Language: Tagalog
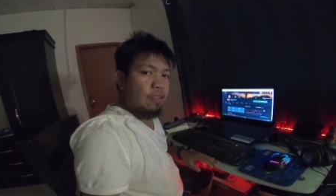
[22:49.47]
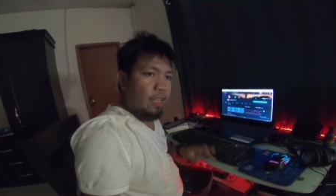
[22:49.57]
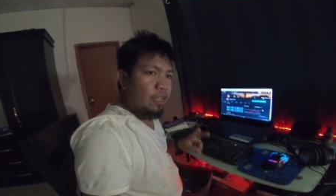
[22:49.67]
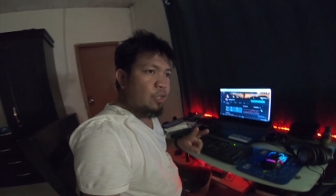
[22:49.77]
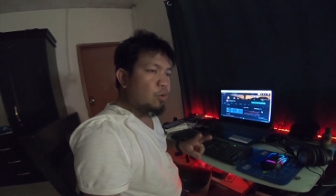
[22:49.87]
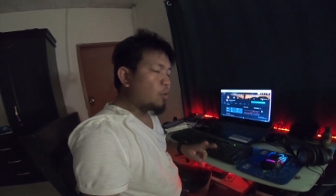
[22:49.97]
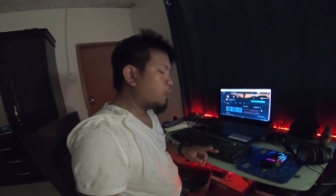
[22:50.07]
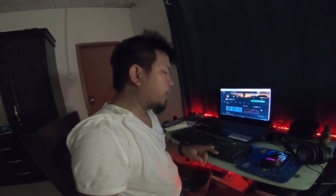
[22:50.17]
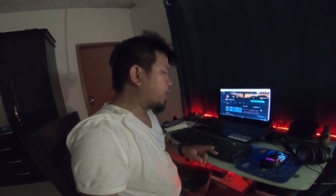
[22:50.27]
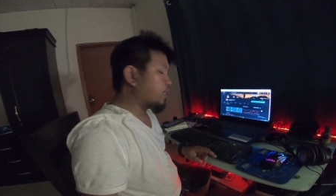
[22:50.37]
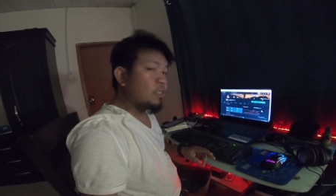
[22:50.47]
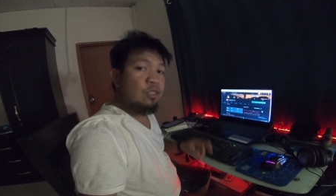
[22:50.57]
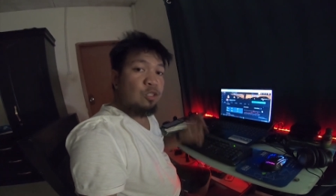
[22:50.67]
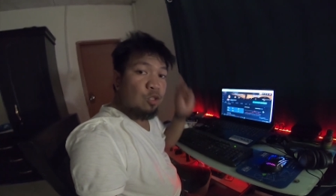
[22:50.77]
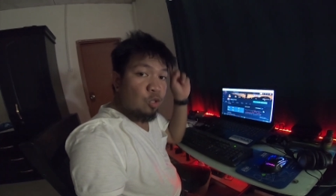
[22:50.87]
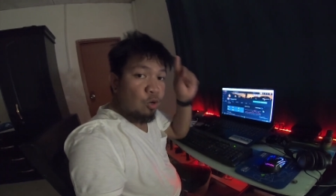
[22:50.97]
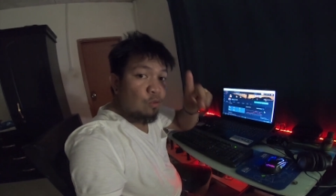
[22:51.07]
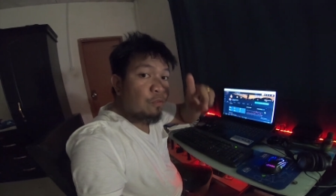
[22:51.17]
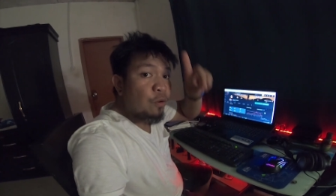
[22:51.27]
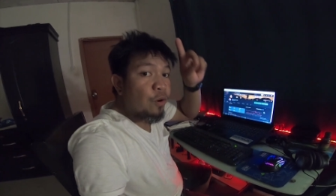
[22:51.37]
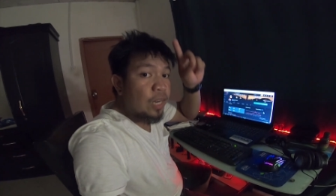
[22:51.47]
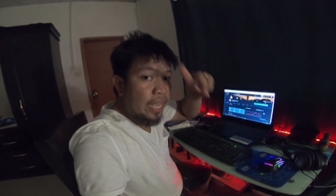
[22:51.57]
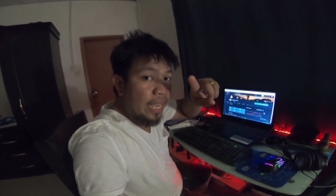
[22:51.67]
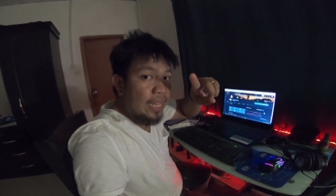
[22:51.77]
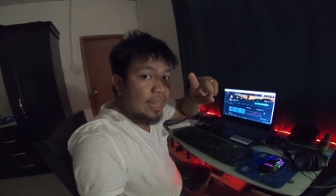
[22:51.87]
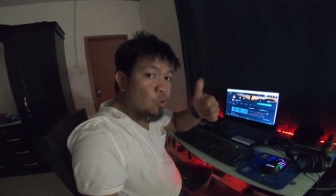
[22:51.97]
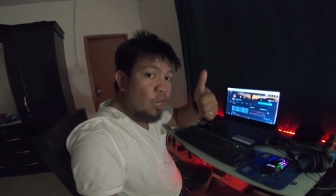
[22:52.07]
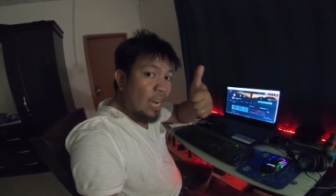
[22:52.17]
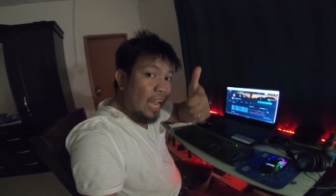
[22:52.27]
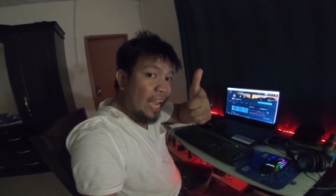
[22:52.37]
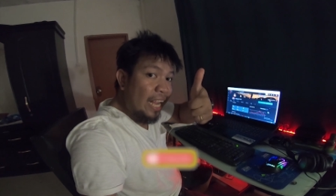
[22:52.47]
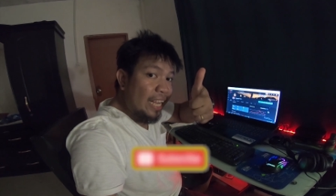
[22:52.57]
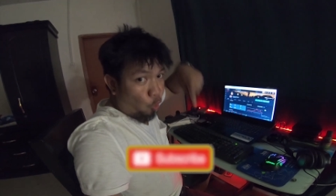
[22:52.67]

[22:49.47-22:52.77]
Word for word: Thank you and don't forget to like,